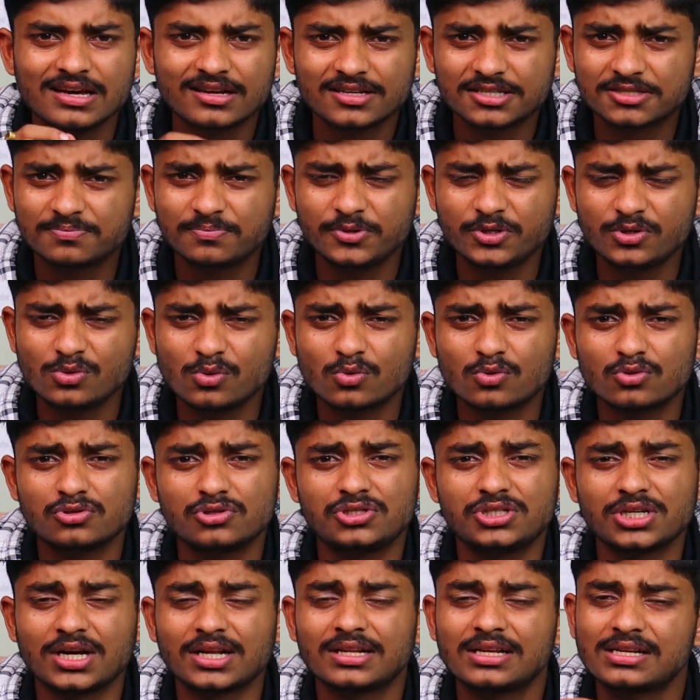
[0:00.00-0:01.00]
कि इस वीडियो को
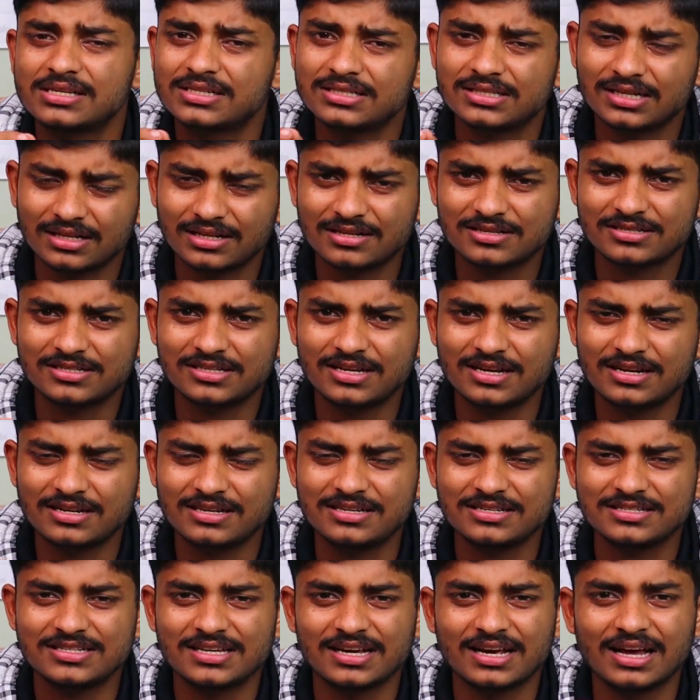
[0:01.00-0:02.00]
ज़्यादा से ज़्यादा शेयर
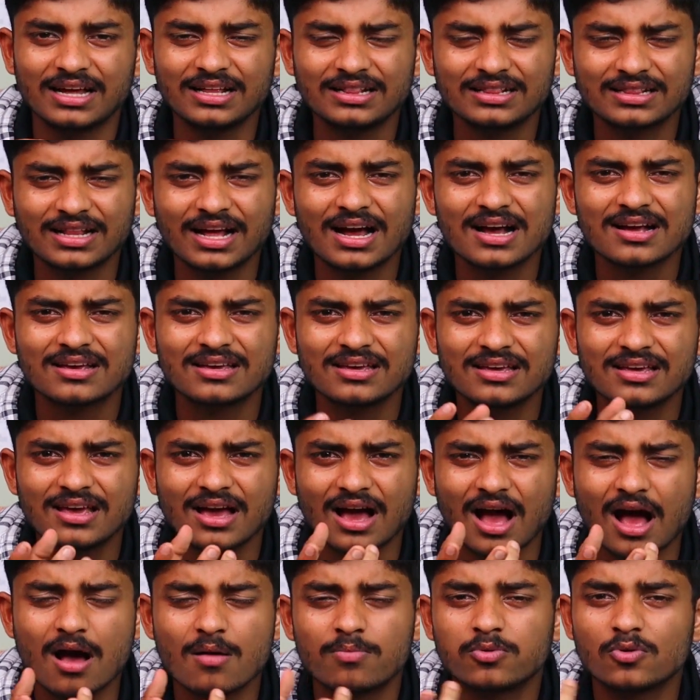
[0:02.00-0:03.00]
कीजिएगा ताकि
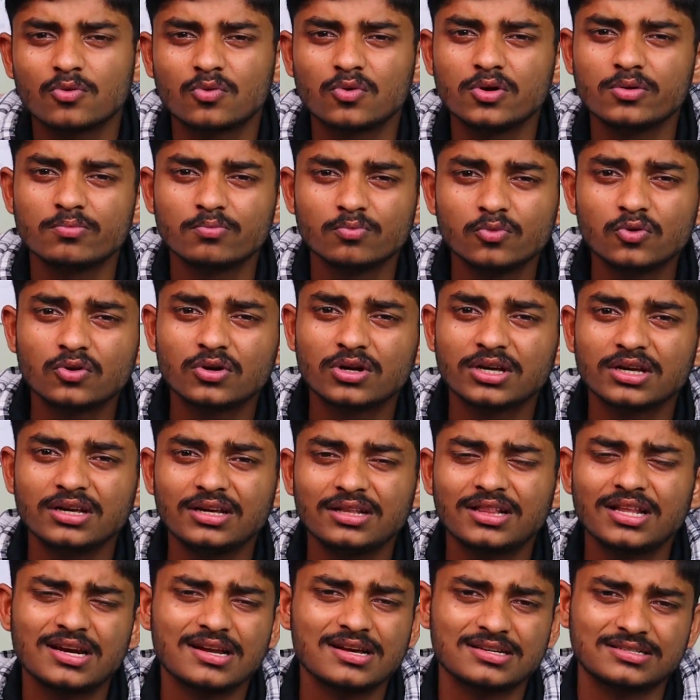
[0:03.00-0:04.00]
आपको कोई मूर्ख
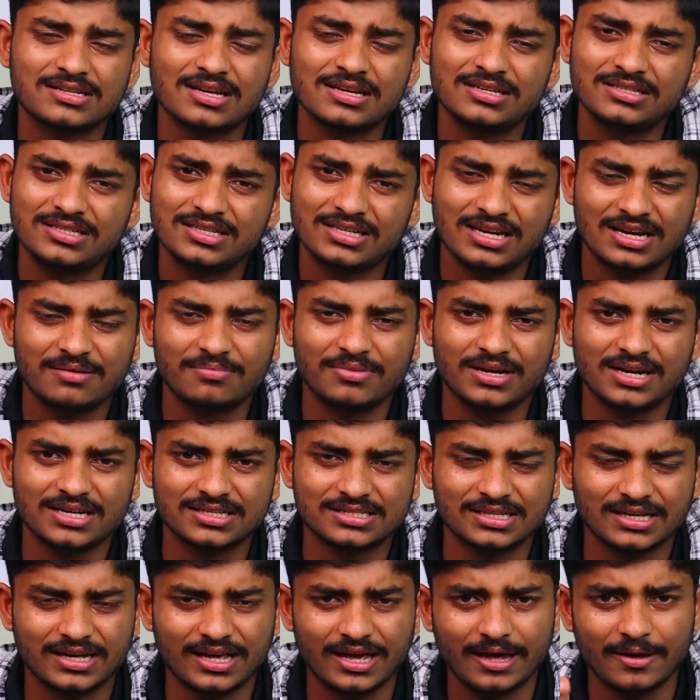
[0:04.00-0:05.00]
इतना आसानी से ना बना
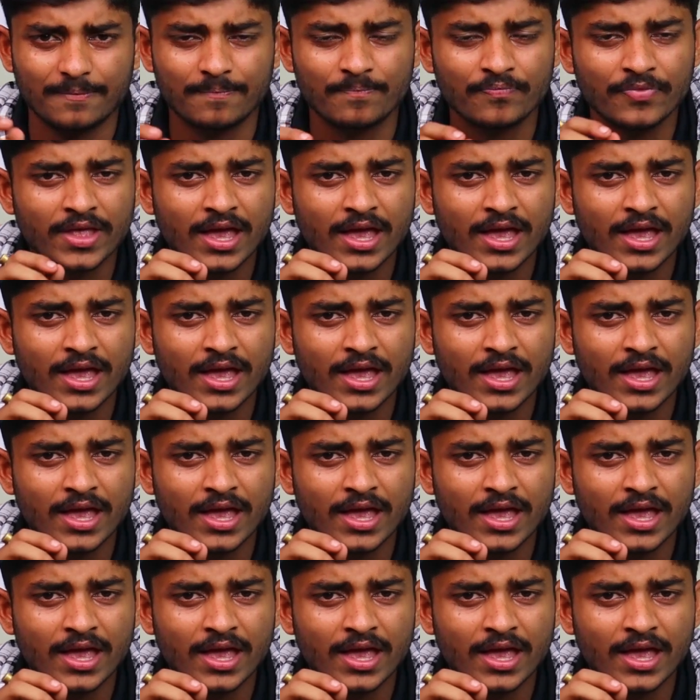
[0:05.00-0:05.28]
सके